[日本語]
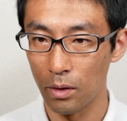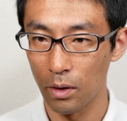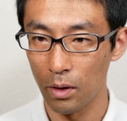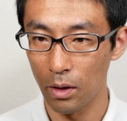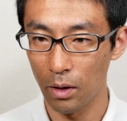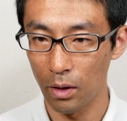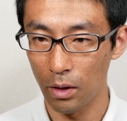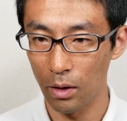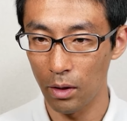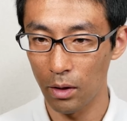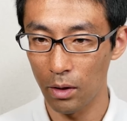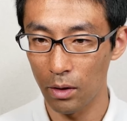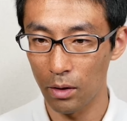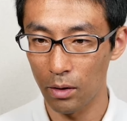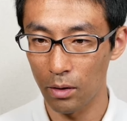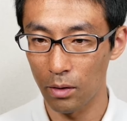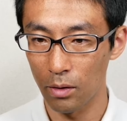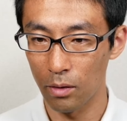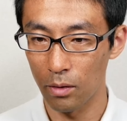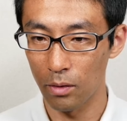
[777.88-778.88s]
えー、っ
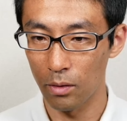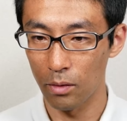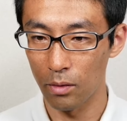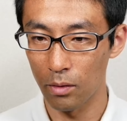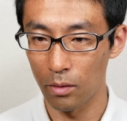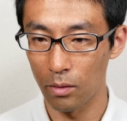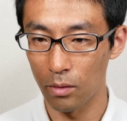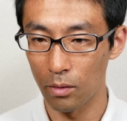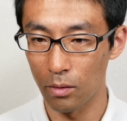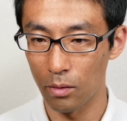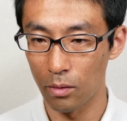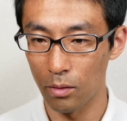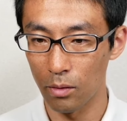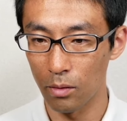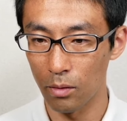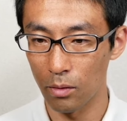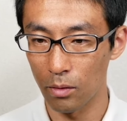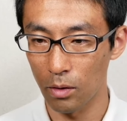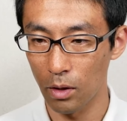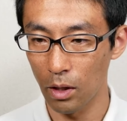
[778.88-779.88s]

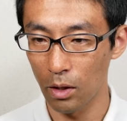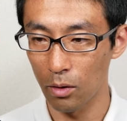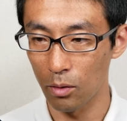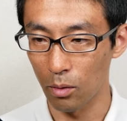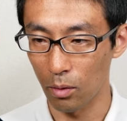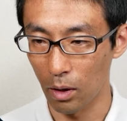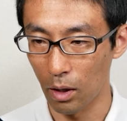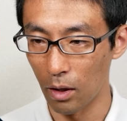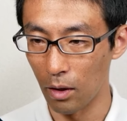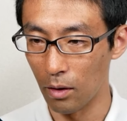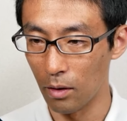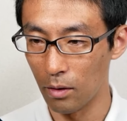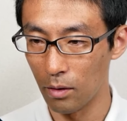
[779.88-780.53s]
とゲットか